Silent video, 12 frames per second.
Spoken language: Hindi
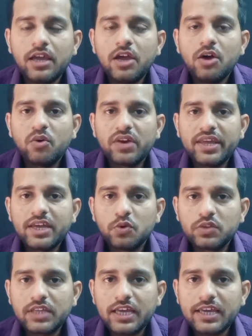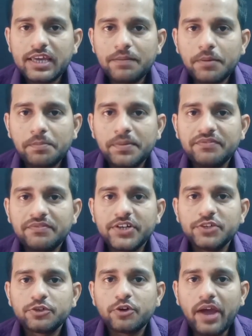और एक होता है कि आप अपनी वीडियो
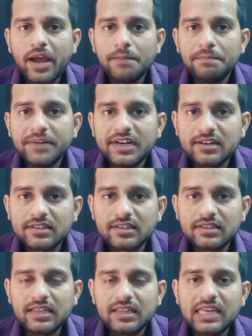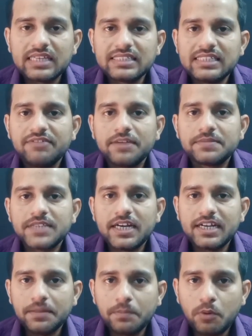को एम्बिड कर देते हैं किसी वेबसाइट
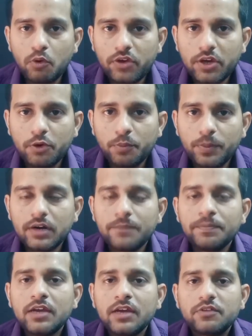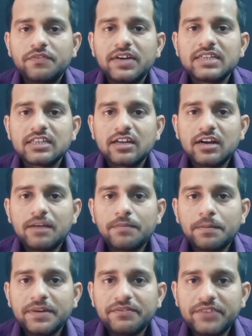या ब्लॉग के ऊपर तो फ्रेंड्स अगर आप
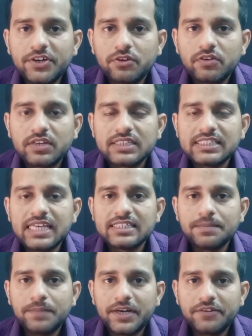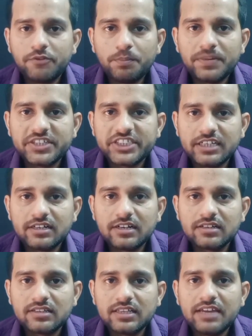अपनी वीडियो को किसी ऐसे प्लेटफॉर्म पर शेयर
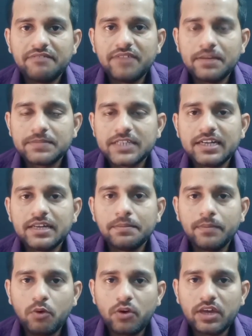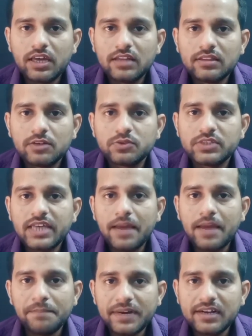करते हैं वेबसाइट या ब्लॉग के अंदर उसे
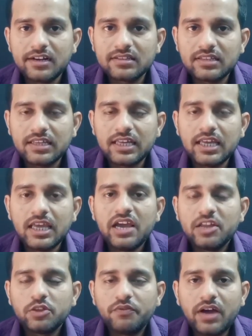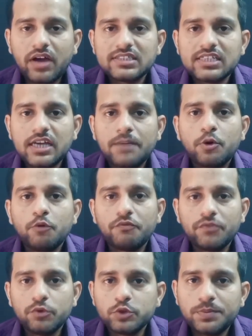एम्बिड करते हैं तो वहाँ से आपको
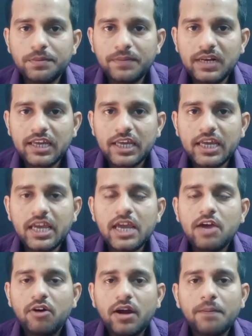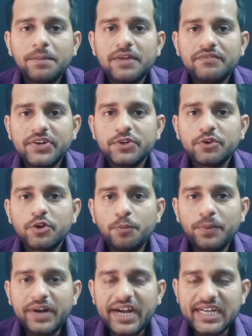व्यूज़ भी मिलेंगे और आपकी वीडियो के
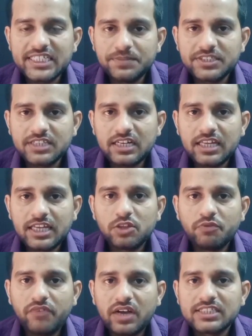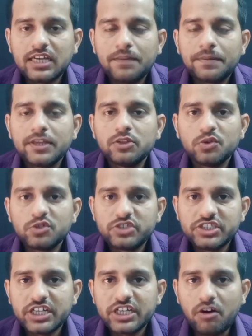ऊपर एड्स भी चलेंगे तो वहाँ से आपकी दोनों
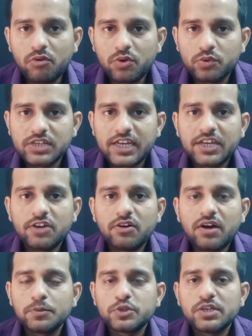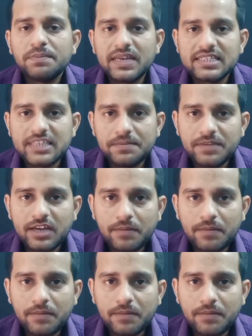चीज़ें काउंट हो जाएंगे और आप उससे पैसे भी